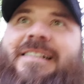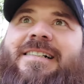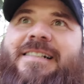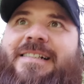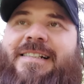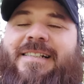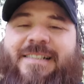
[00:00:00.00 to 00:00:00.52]

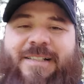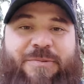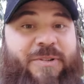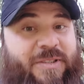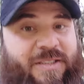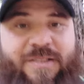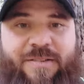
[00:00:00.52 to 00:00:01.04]
А,
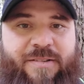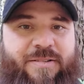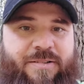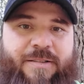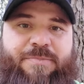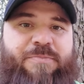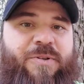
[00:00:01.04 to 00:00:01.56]
вот, и
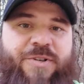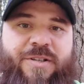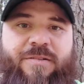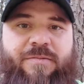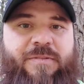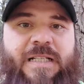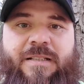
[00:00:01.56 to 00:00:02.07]

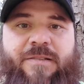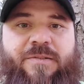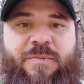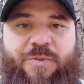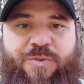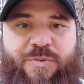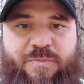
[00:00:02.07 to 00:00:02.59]
больше, я не
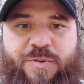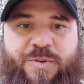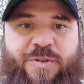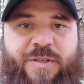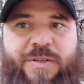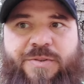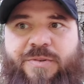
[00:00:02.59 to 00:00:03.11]
думаю, что
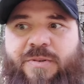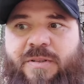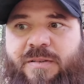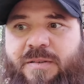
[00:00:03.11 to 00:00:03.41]
больше есть что-то.